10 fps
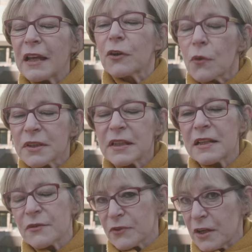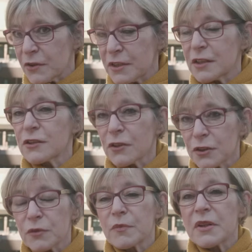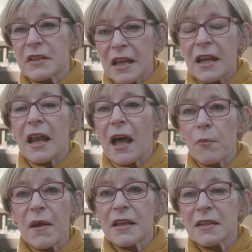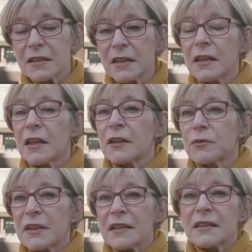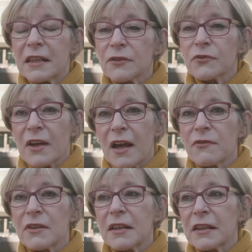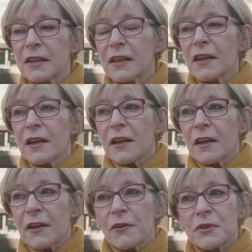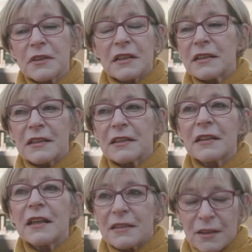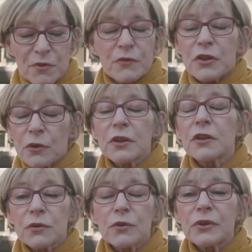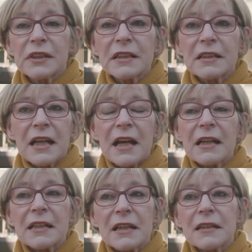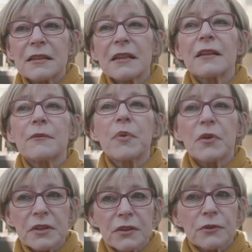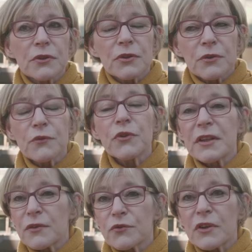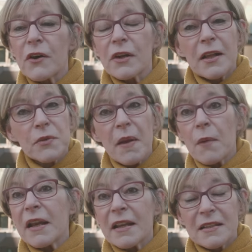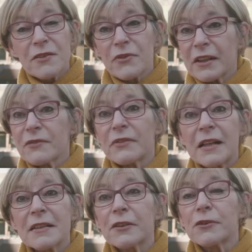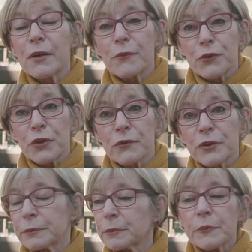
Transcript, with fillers: ein Großteil der Frauen, die in deutschen Bordellen arbeitet, tut das nicht freiwillig. Und es gibt sowieso Untersuchungen, die sagen, dass Prostitution von den Frauen als permanente Vergewaltigung empfunden wird.